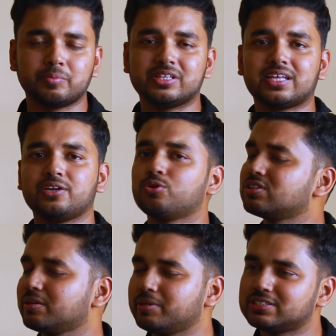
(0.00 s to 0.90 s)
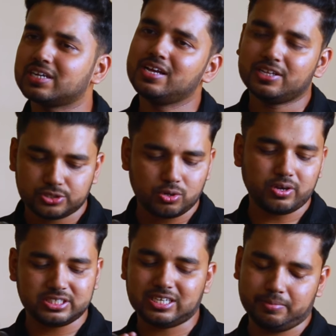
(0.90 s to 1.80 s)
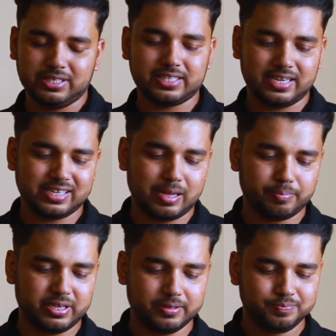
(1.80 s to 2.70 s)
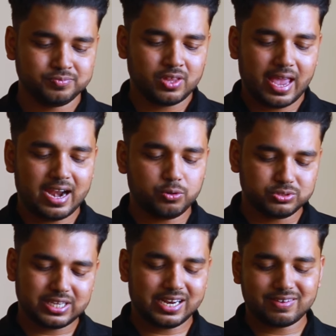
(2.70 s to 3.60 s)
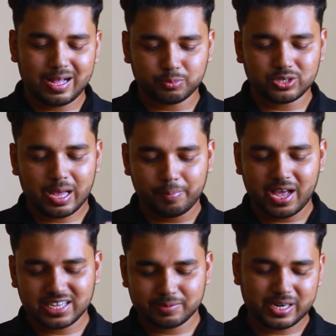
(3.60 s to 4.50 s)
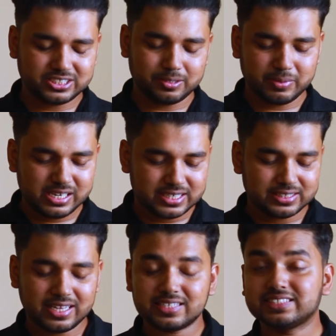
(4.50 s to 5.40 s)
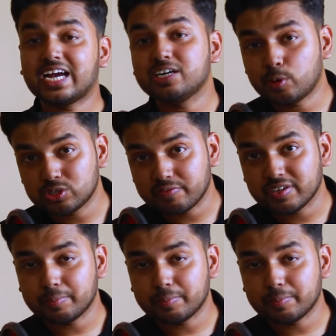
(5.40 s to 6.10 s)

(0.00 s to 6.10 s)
मोटर मिलता है नॉट द बेस्ट चलो अच्छा मिलता है यहाँ पे एंड उसके अलावा आपको यहाँ पे आयर ब्लास्टर मिल ही जाता है साइड माउंटेड